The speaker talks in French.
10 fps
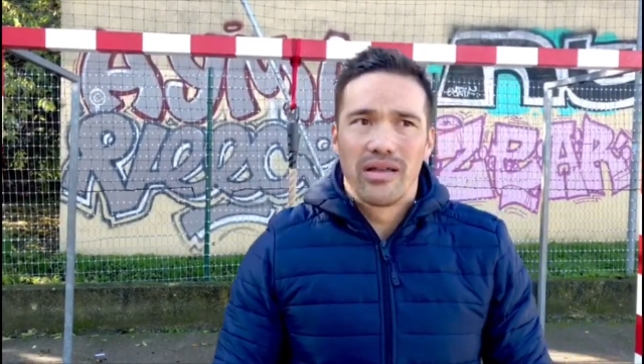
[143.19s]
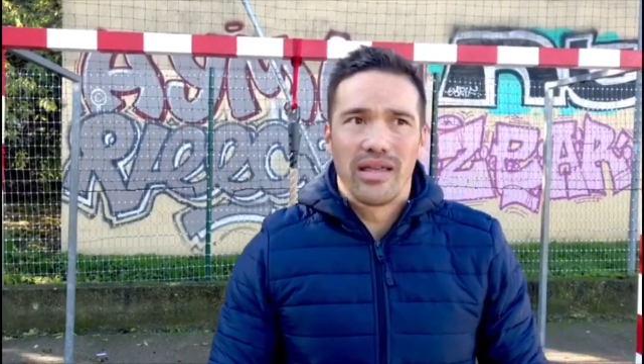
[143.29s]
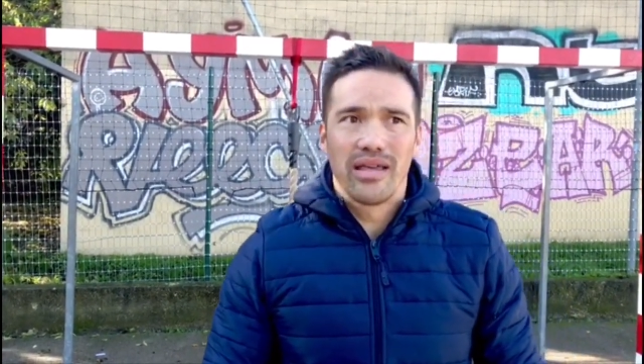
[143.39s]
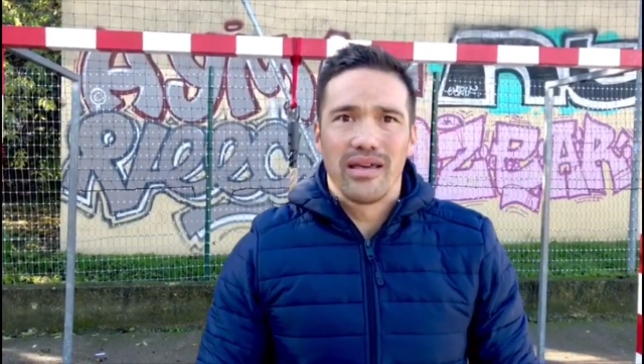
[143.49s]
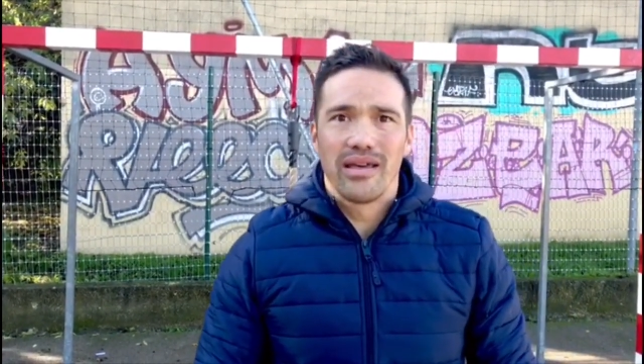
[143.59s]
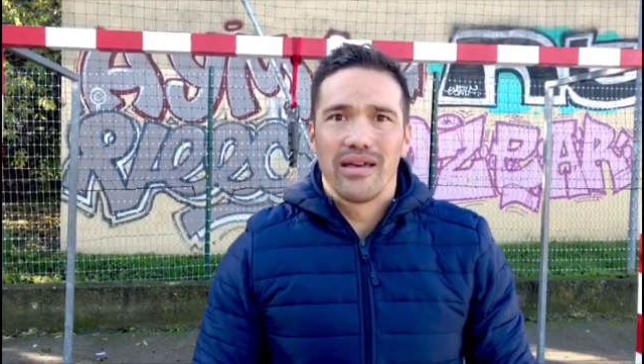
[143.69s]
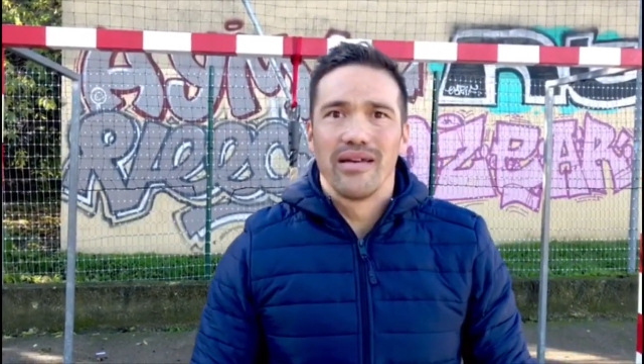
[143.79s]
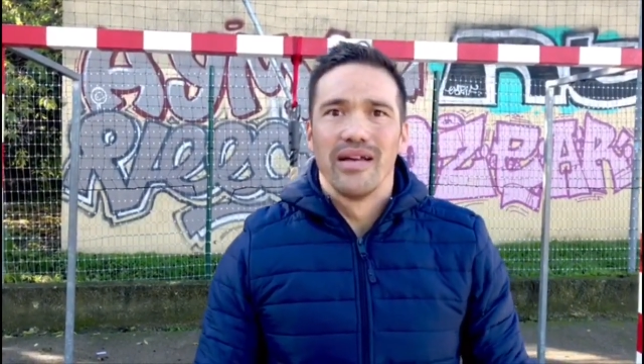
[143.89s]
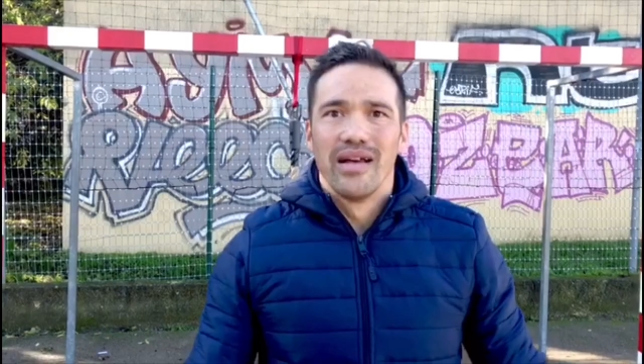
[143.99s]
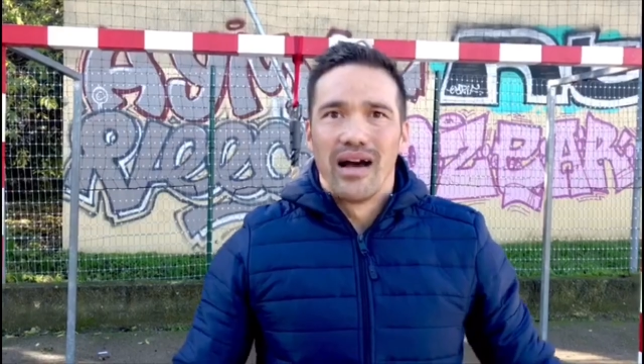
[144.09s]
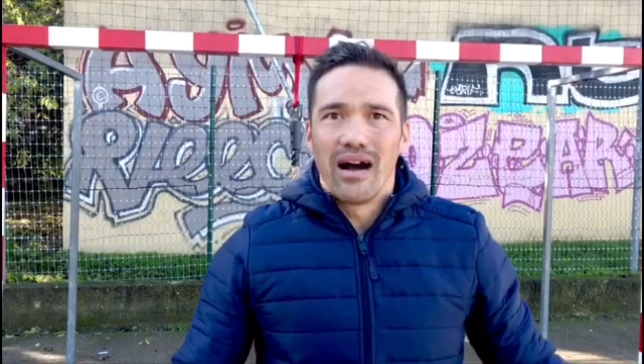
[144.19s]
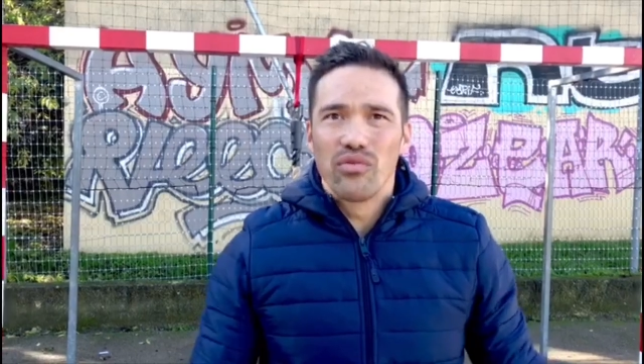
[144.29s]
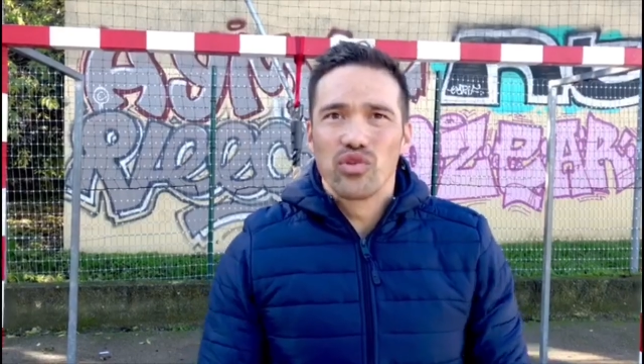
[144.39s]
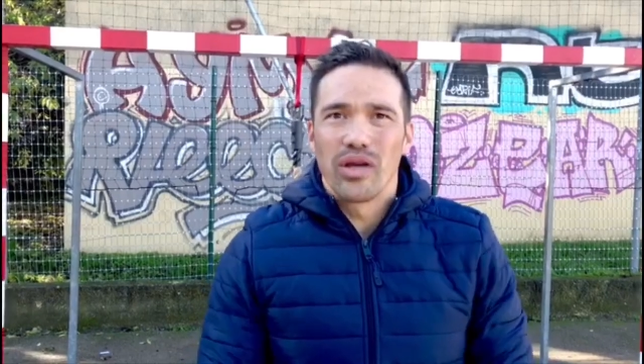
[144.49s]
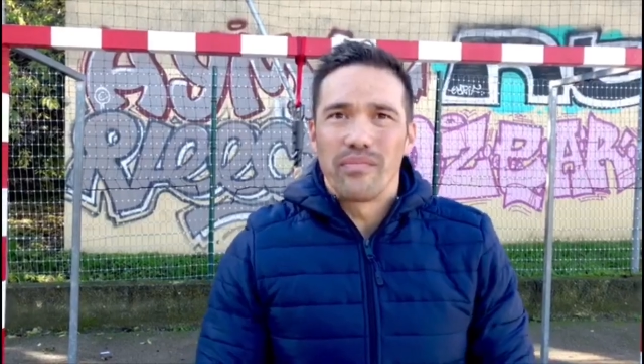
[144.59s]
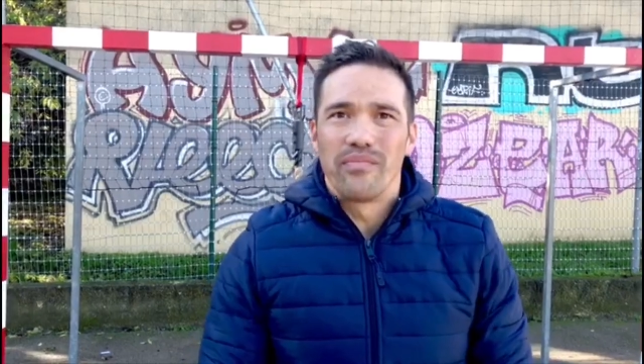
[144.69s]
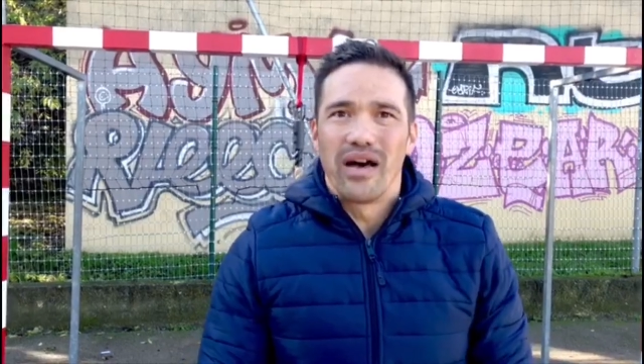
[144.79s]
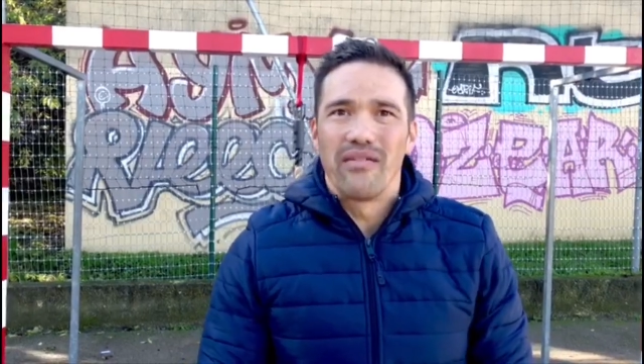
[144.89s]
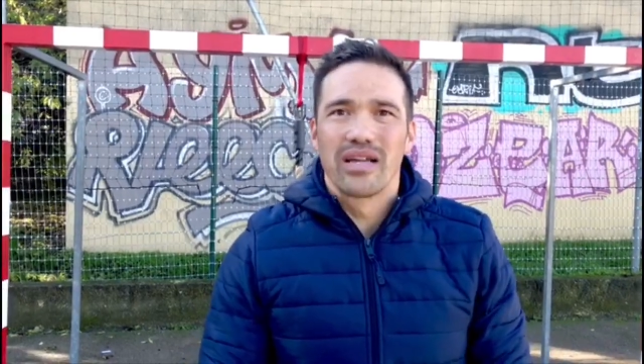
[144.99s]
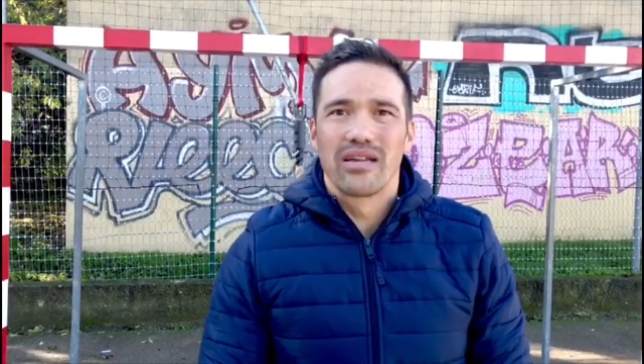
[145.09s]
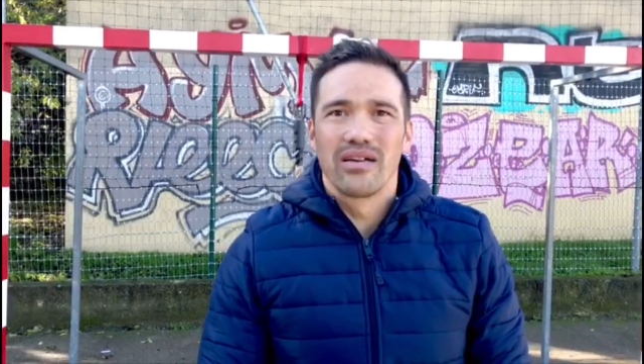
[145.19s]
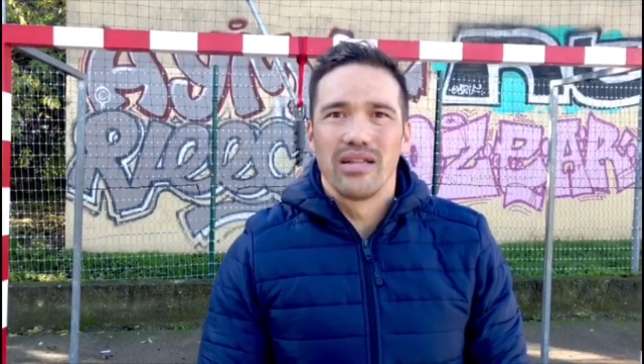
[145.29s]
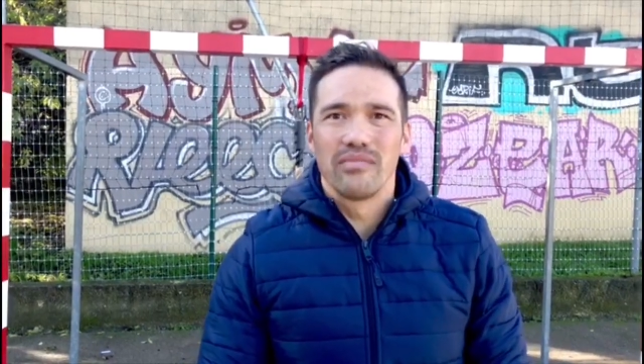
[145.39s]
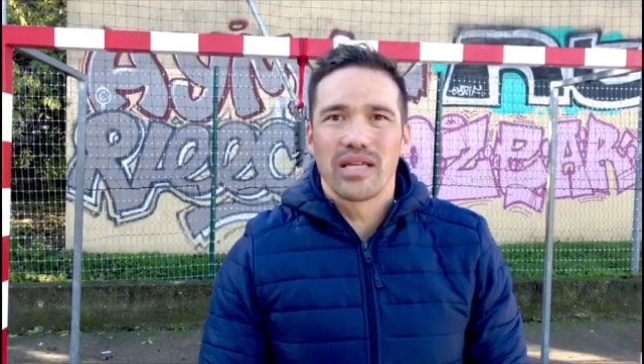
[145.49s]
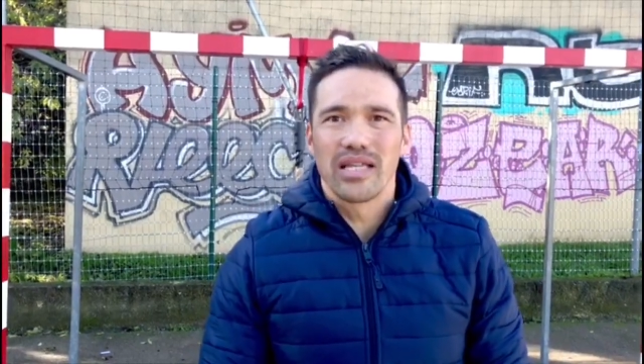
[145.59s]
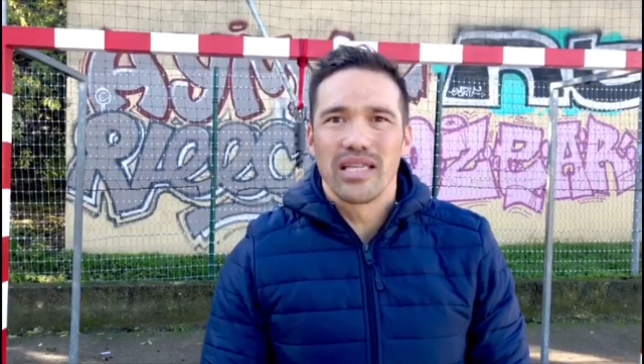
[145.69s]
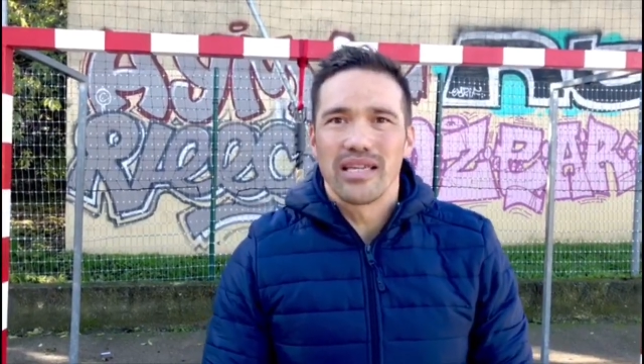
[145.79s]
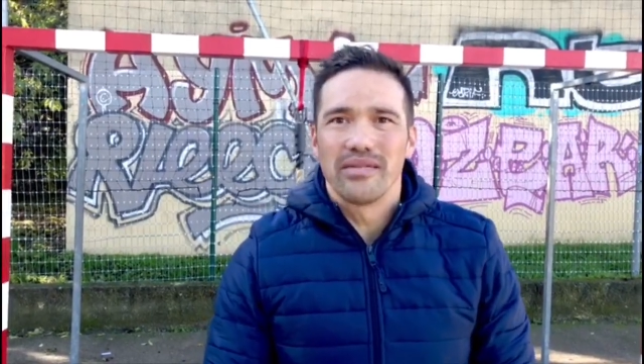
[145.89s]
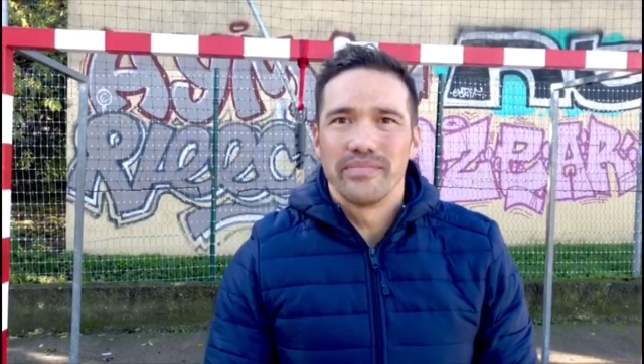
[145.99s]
et à vous de jouer avec l'IM Training.